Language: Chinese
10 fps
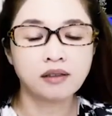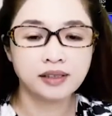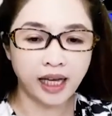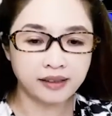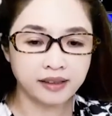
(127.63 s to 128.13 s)

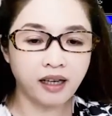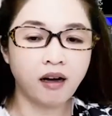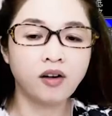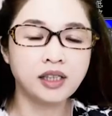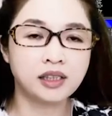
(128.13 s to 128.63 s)
产业
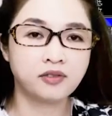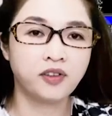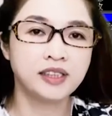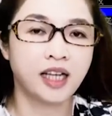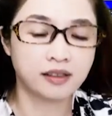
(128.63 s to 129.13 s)
一直
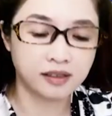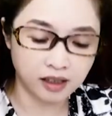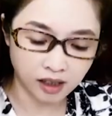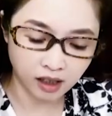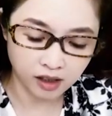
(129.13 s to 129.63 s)
分享
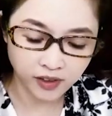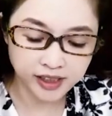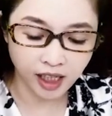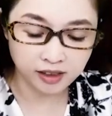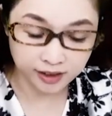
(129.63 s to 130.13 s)
的非
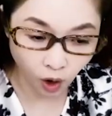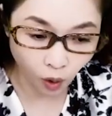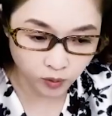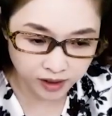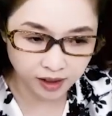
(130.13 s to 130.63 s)
常的
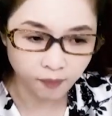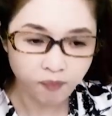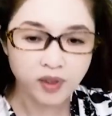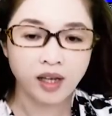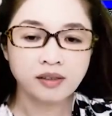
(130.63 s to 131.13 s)
透彻。
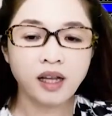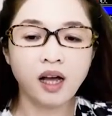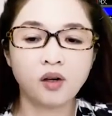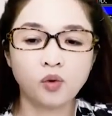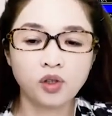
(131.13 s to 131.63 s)

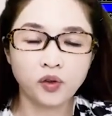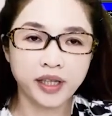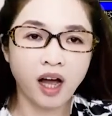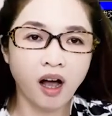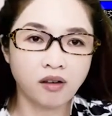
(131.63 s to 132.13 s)
那我有个
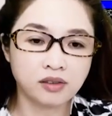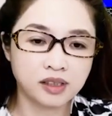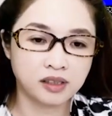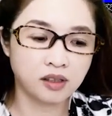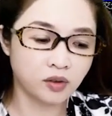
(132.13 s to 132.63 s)
好
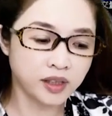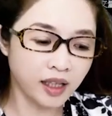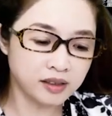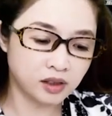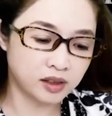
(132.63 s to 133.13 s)
奇
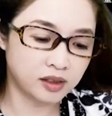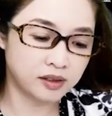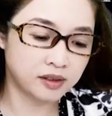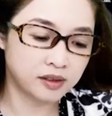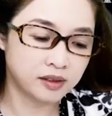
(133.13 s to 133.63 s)
当
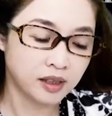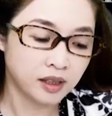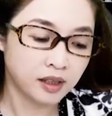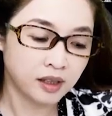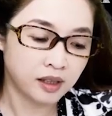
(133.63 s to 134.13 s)
时
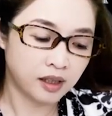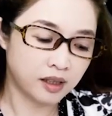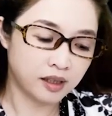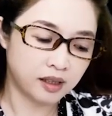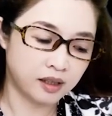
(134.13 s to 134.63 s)

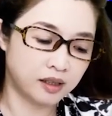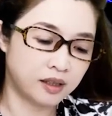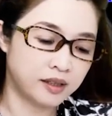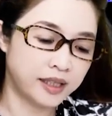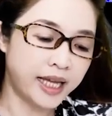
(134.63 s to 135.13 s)

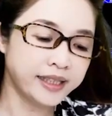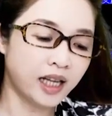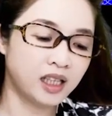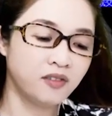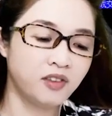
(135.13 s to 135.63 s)
来
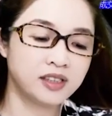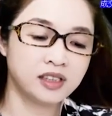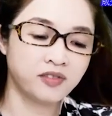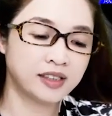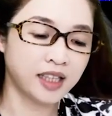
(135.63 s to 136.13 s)
拿铁粉
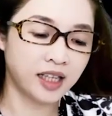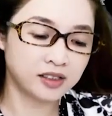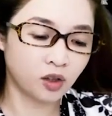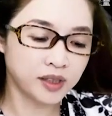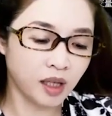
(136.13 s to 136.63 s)
私房菜的
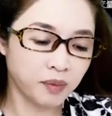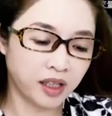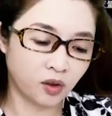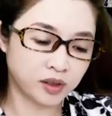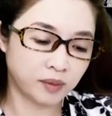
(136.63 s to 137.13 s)
时候，上
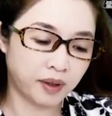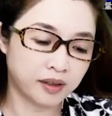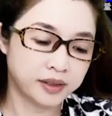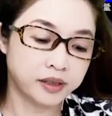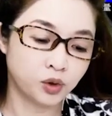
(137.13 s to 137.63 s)
面有什么
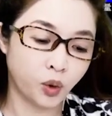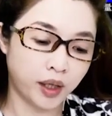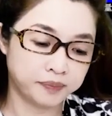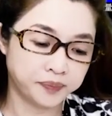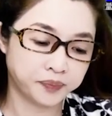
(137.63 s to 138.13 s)
智
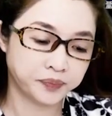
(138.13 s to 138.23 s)
原，